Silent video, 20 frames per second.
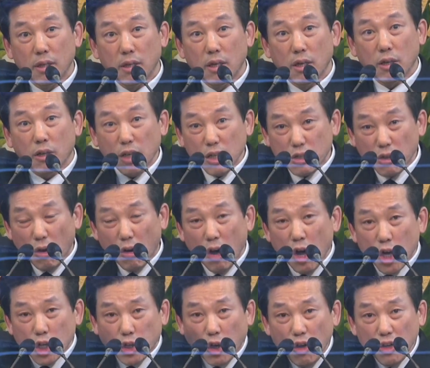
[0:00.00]
그래서
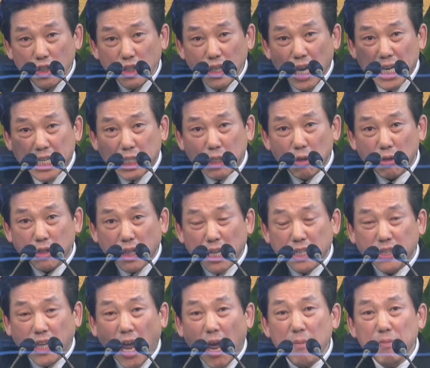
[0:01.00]
성경에
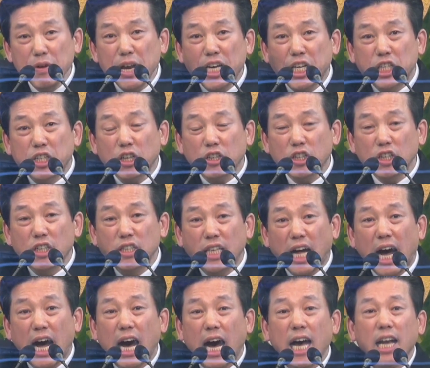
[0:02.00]
기록된 대부분의 기적들은
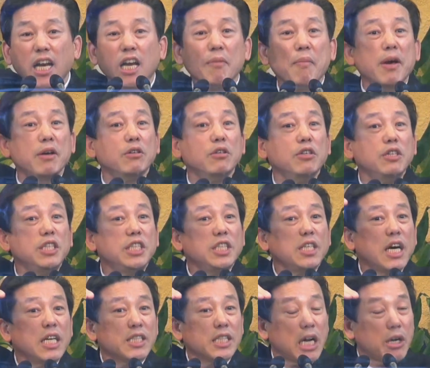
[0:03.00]
다 하나님의
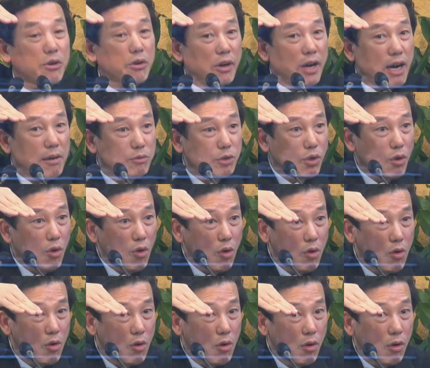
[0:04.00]
의지가 작용함으로
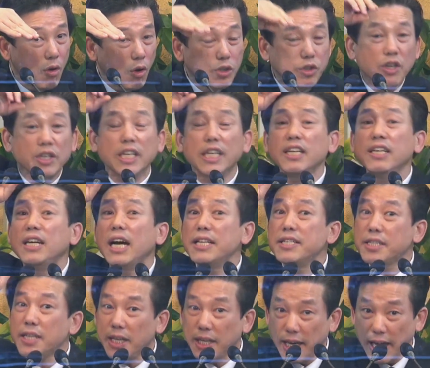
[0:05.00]
어떤 인간
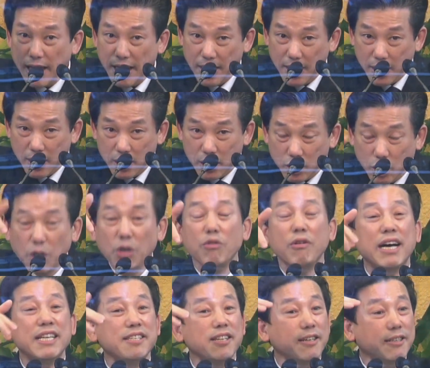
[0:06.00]
세계에
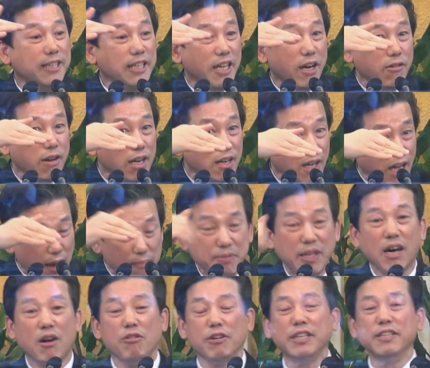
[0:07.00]
들어와서 그 역할을
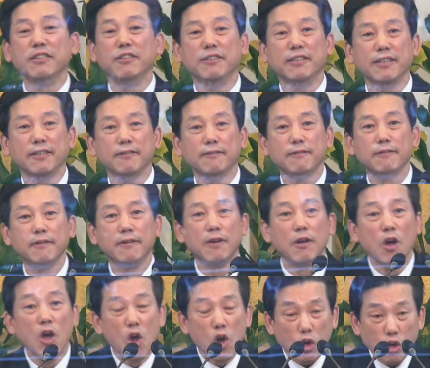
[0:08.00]
감당하고 있는 거예요.
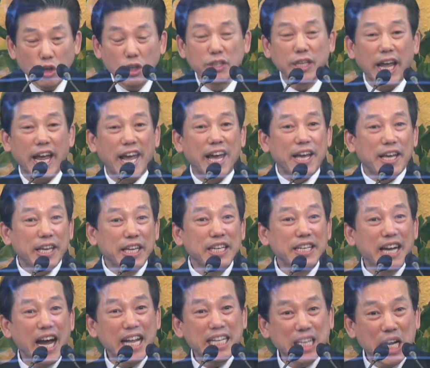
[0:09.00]
그런데
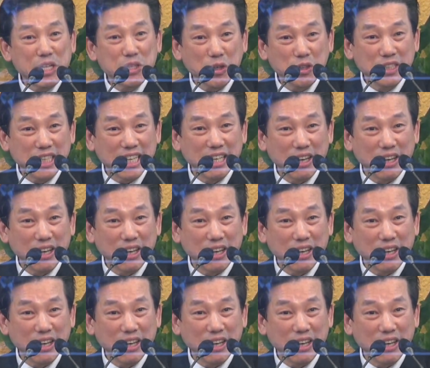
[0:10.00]
인간이란 존재는